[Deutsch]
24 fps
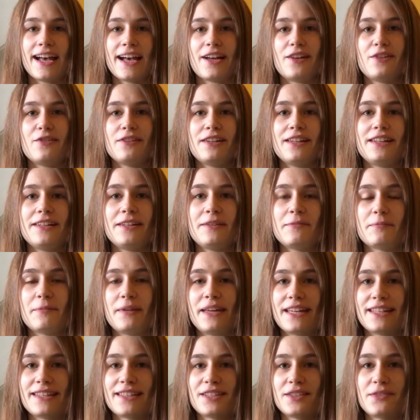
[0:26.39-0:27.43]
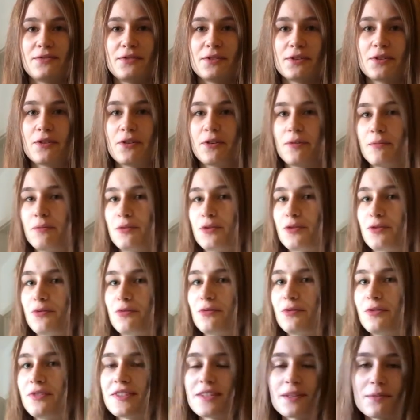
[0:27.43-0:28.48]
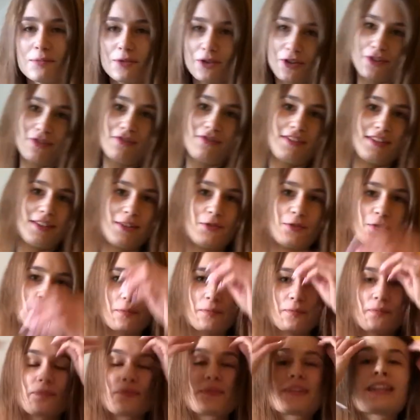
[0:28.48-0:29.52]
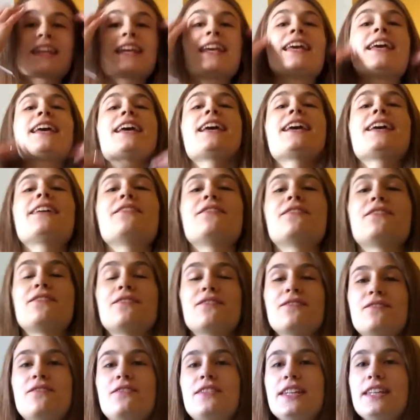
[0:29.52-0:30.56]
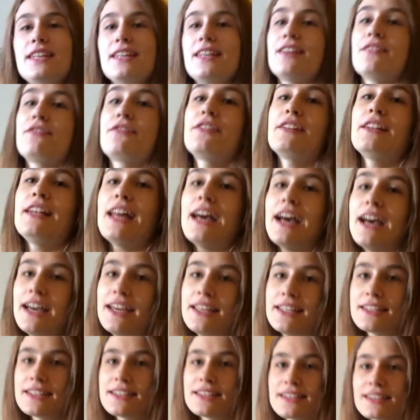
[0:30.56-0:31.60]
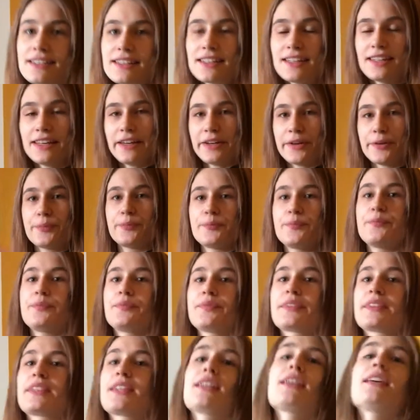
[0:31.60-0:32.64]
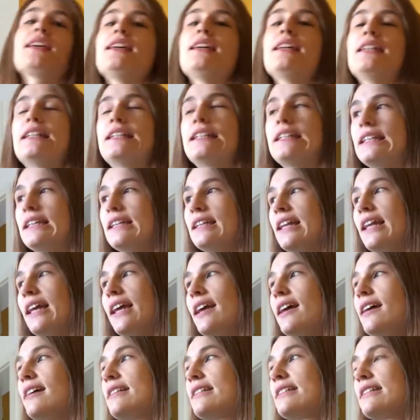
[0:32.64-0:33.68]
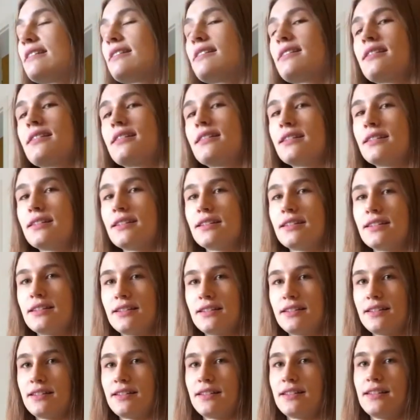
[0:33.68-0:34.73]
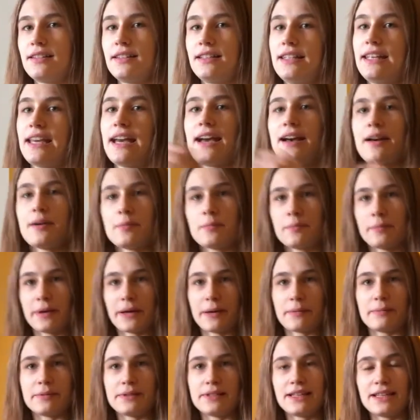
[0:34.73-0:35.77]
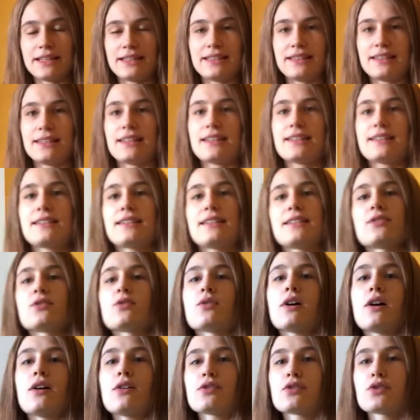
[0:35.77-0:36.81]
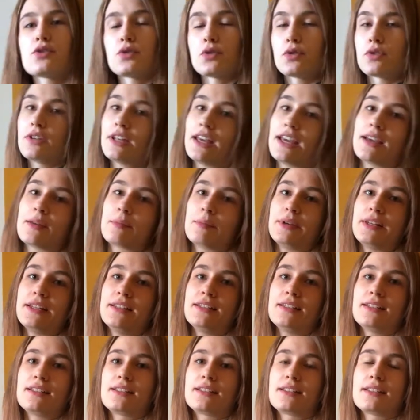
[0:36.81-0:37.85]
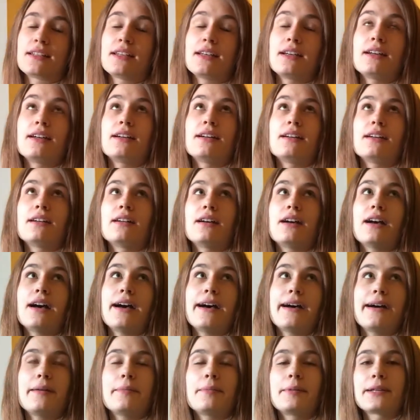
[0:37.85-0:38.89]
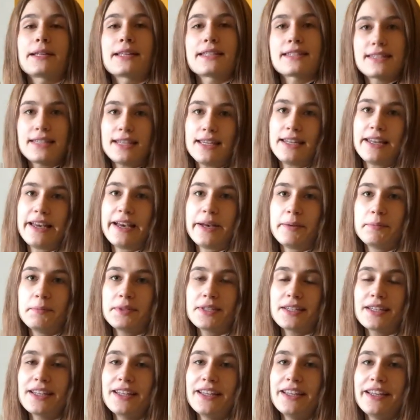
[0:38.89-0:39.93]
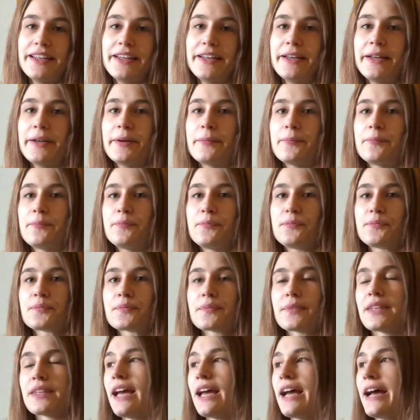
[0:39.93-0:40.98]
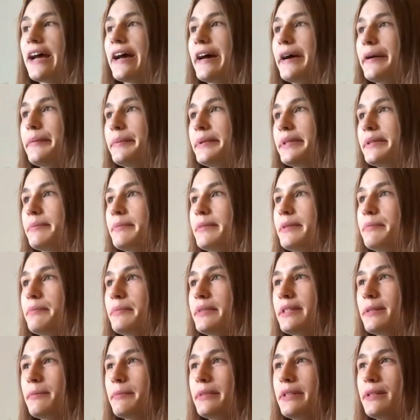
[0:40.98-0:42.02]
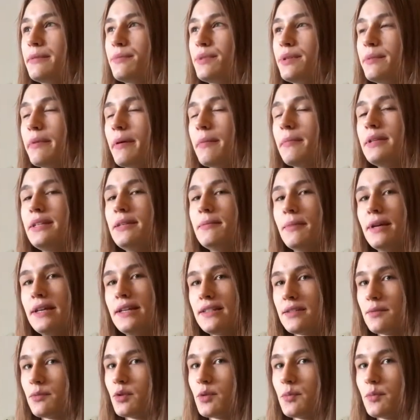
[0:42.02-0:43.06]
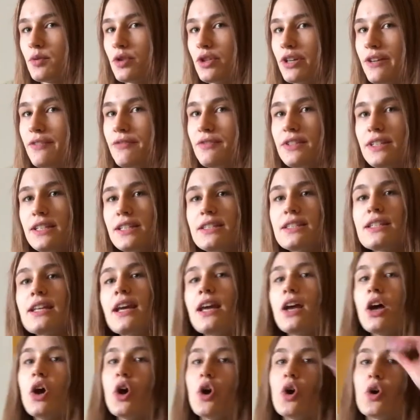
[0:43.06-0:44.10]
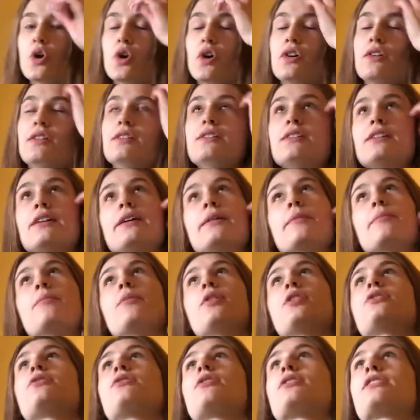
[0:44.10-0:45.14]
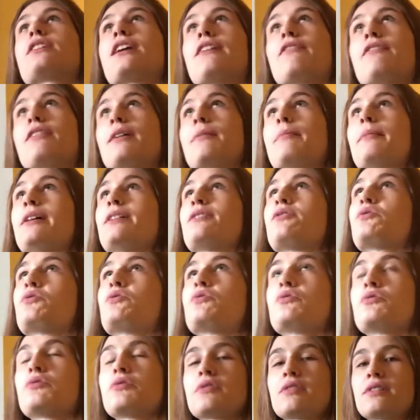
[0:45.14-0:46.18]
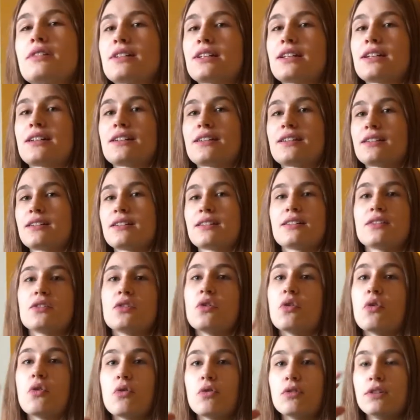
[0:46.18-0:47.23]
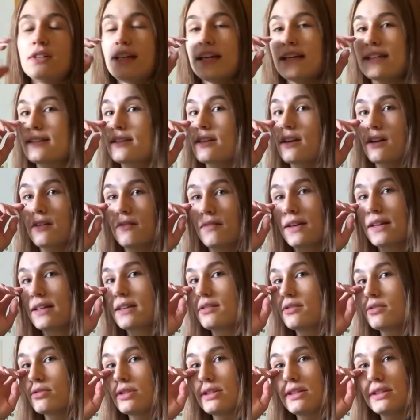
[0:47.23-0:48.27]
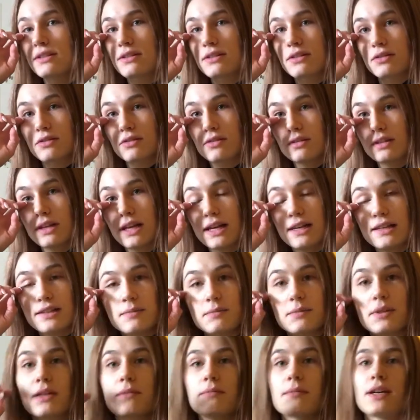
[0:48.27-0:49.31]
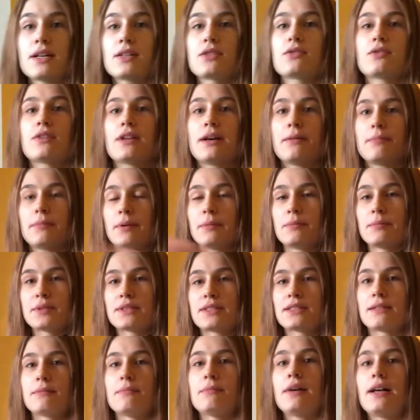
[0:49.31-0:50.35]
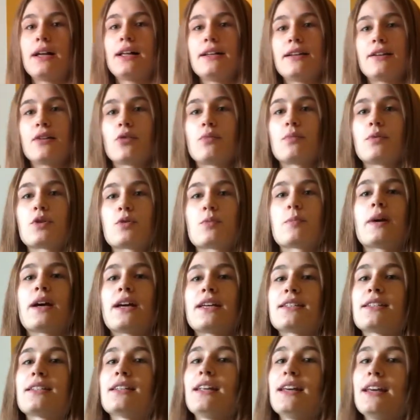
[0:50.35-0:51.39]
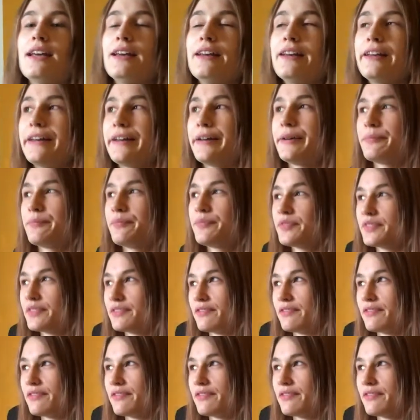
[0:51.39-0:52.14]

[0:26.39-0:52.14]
Hallo ihr Lieben, herzlich willkommen zu unserem neuen Video wie ihr vielleicht ähm, in den ersten ja, paar Bildern, die ich jetzt hier so rausgesucht und eingeblendet äh, habe, gesehen habt, ähm, habe ich mich ein bisschen mit dem Thema Minimalismus beschäftigt und äh, möchte euch einfach mal so, ohne jetzt irgendwelche Notizen und alles mir gemacht zu haben, ein bisschen mal darüber sprechen, ähm,